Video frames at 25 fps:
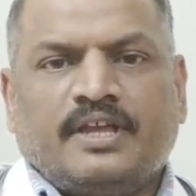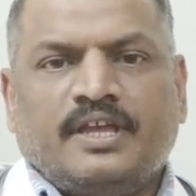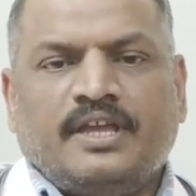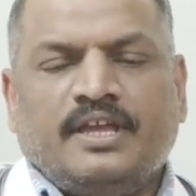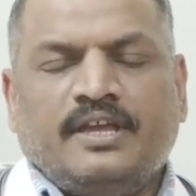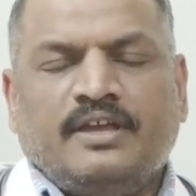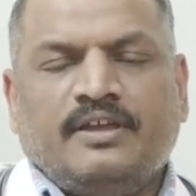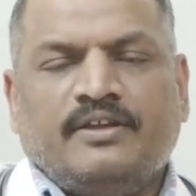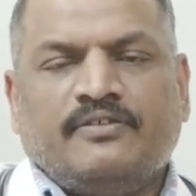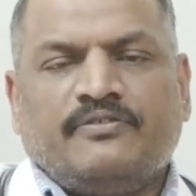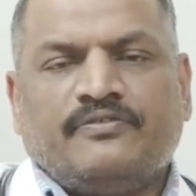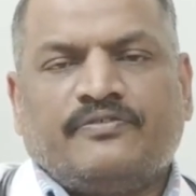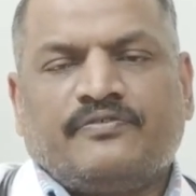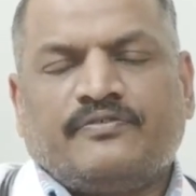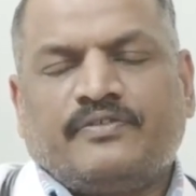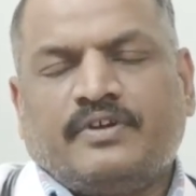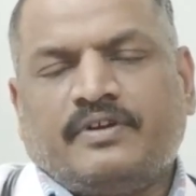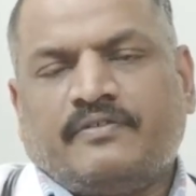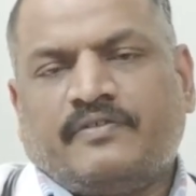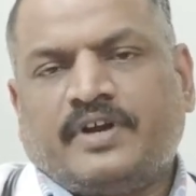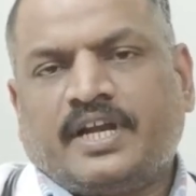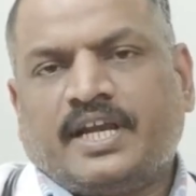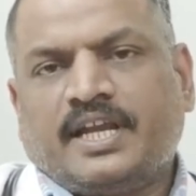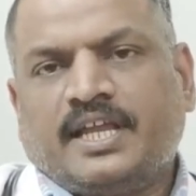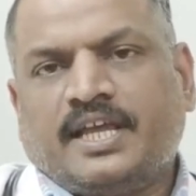ఈ
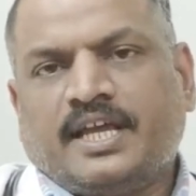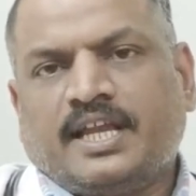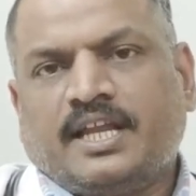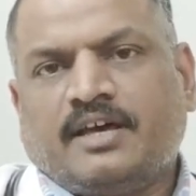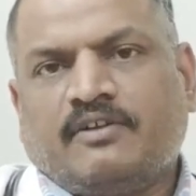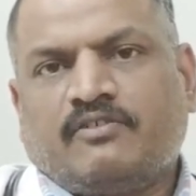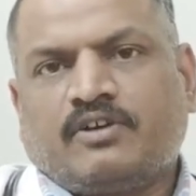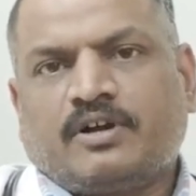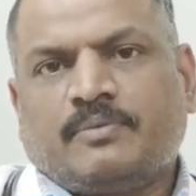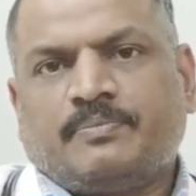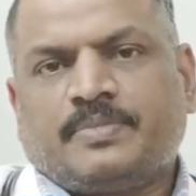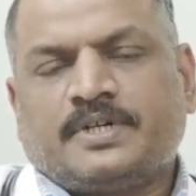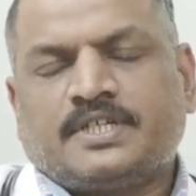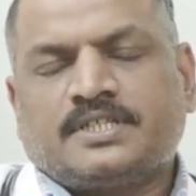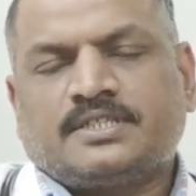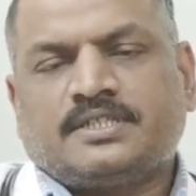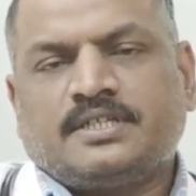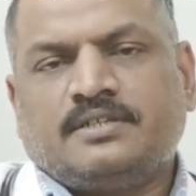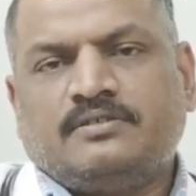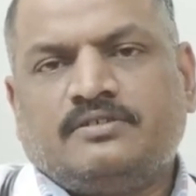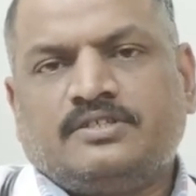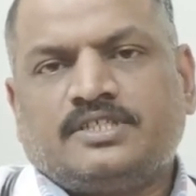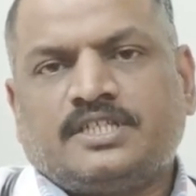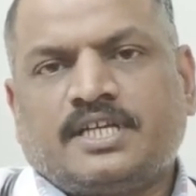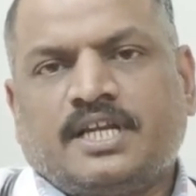ఇవన్నీ ఎలా ఒక
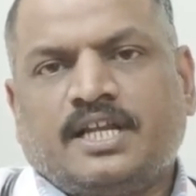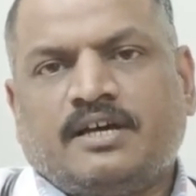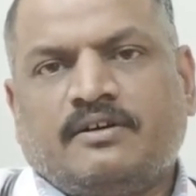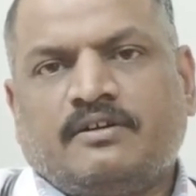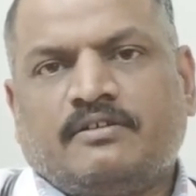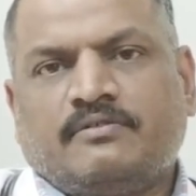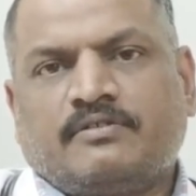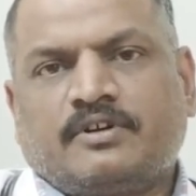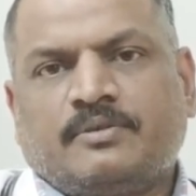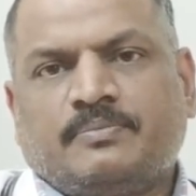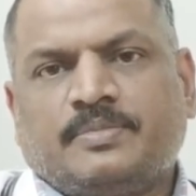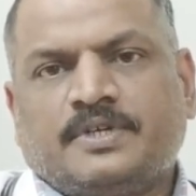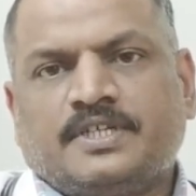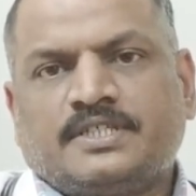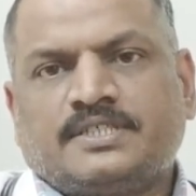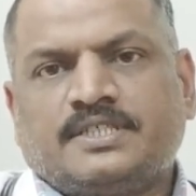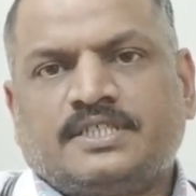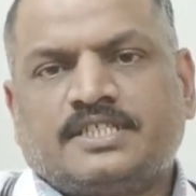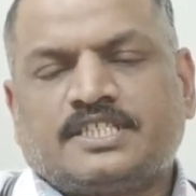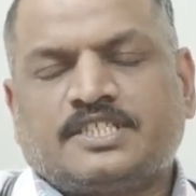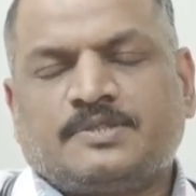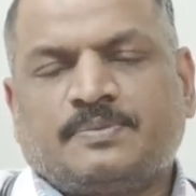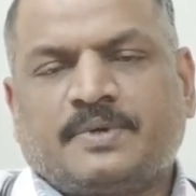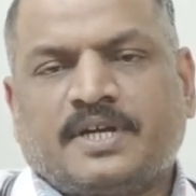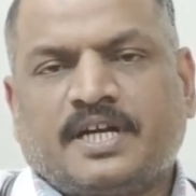పర్సన్ నుంచి ఎలా ఒక
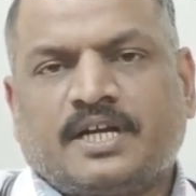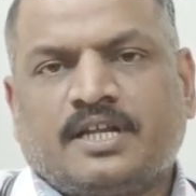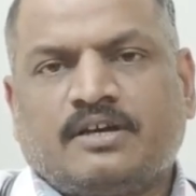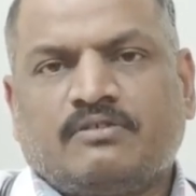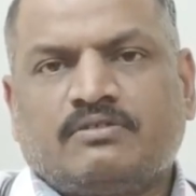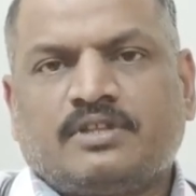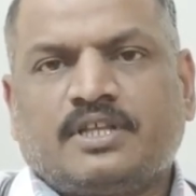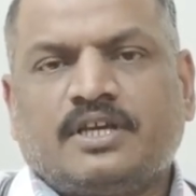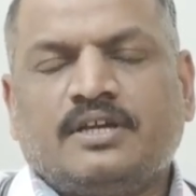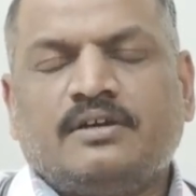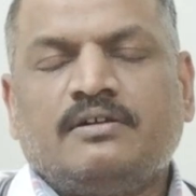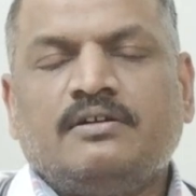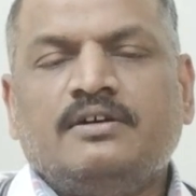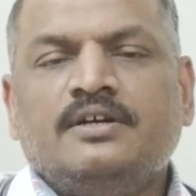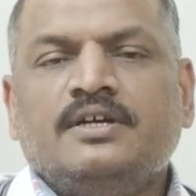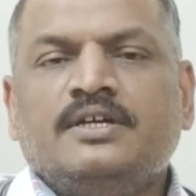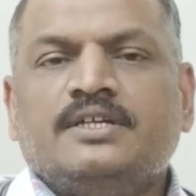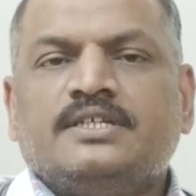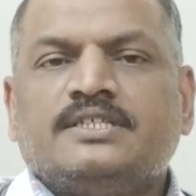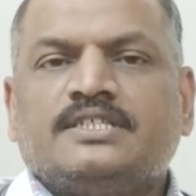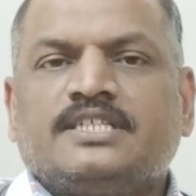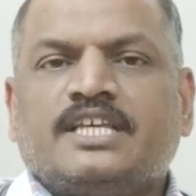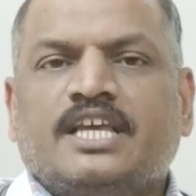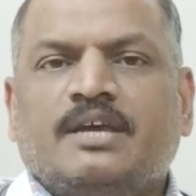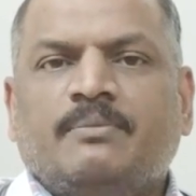పర్సన్కి స్ప్రెడ్ అవుతాయో
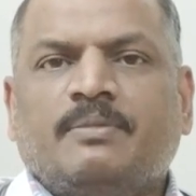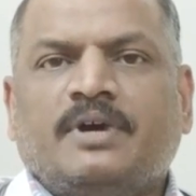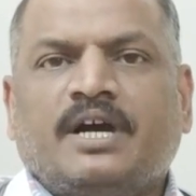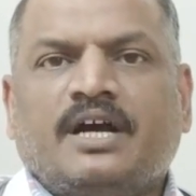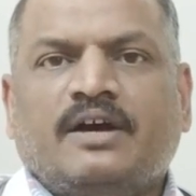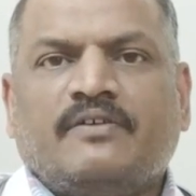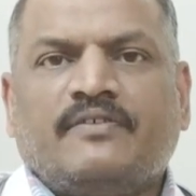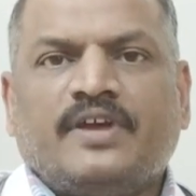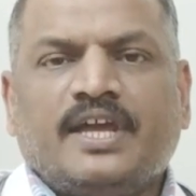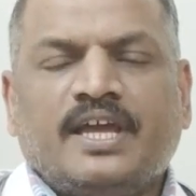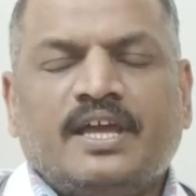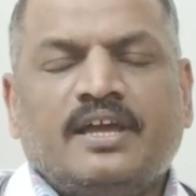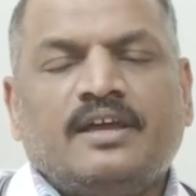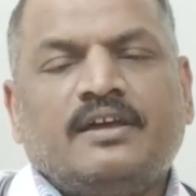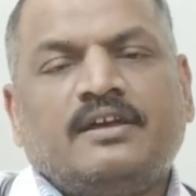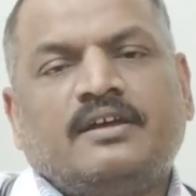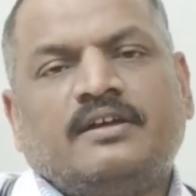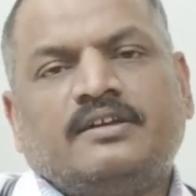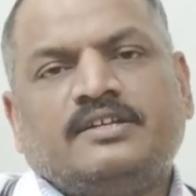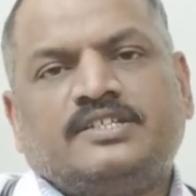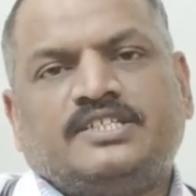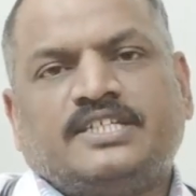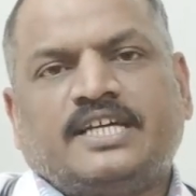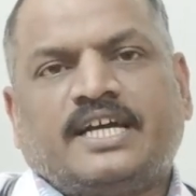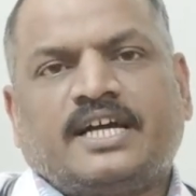సేమ్ అవే
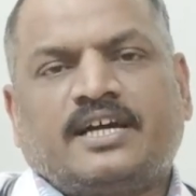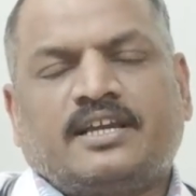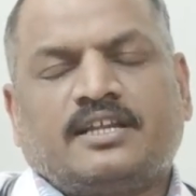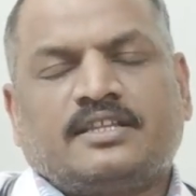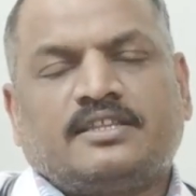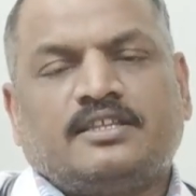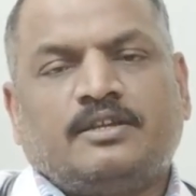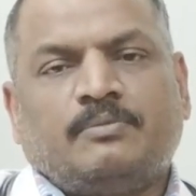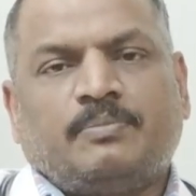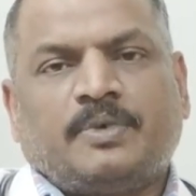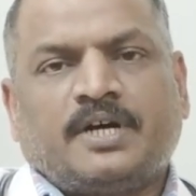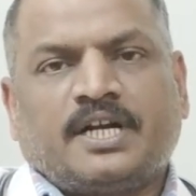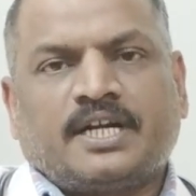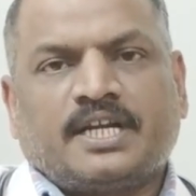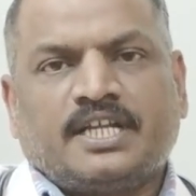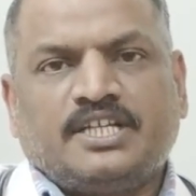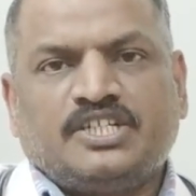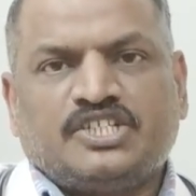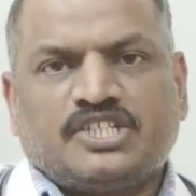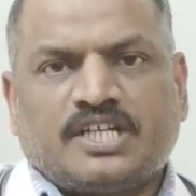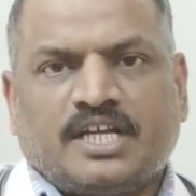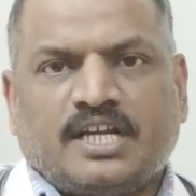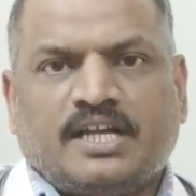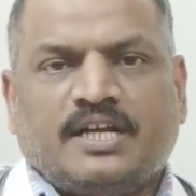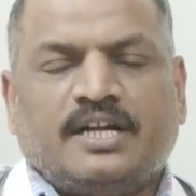జాగ్రత్తలు
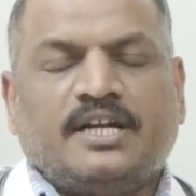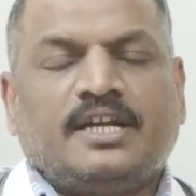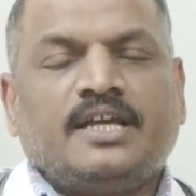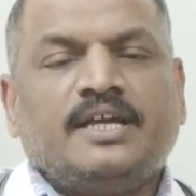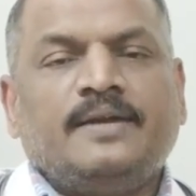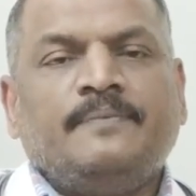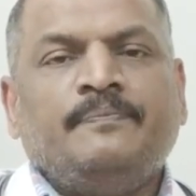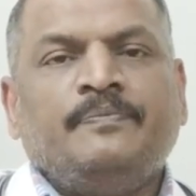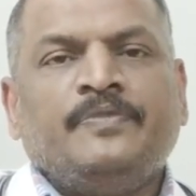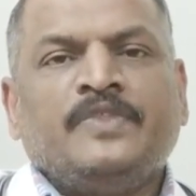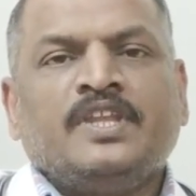పాటించాలండి